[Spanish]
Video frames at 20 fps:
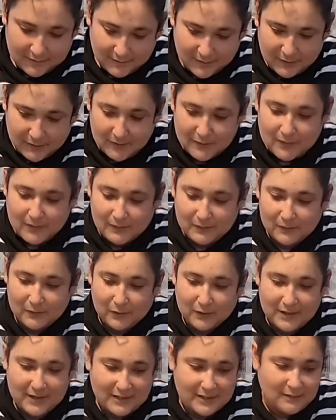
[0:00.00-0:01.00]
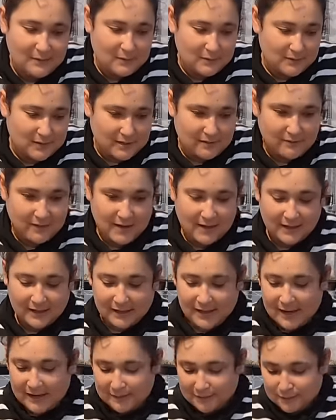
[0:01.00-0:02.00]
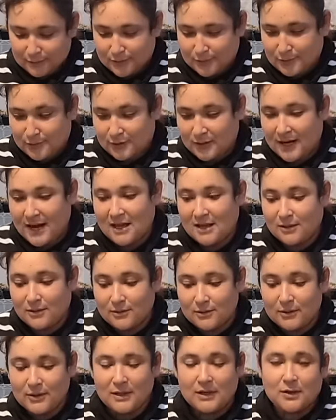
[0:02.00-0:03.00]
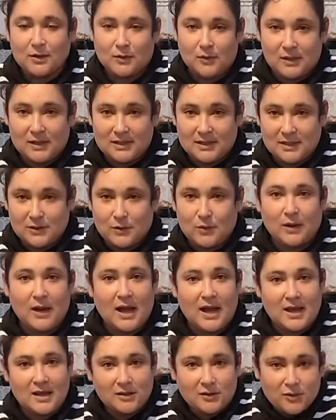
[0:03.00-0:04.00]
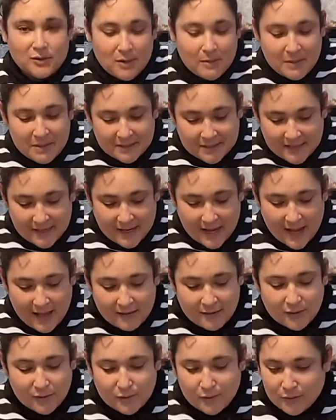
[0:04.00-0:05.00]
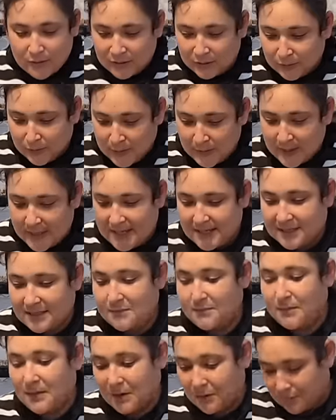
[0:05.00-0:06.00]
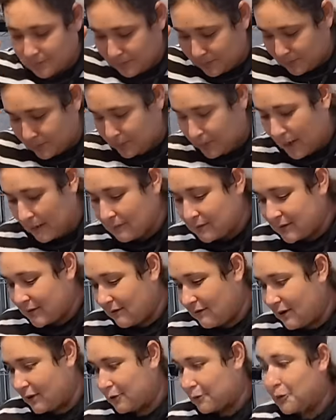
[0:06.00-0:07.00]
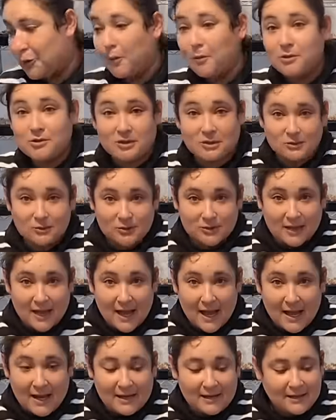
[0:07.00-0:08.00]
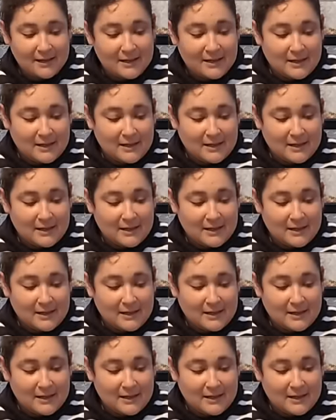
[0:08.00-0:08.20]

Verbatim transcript: Pero ahorita vamos a ver su sustrato. Como les digo, ahí anduve investigando, anduve de este, pero vamos a ver cómo se nos dan.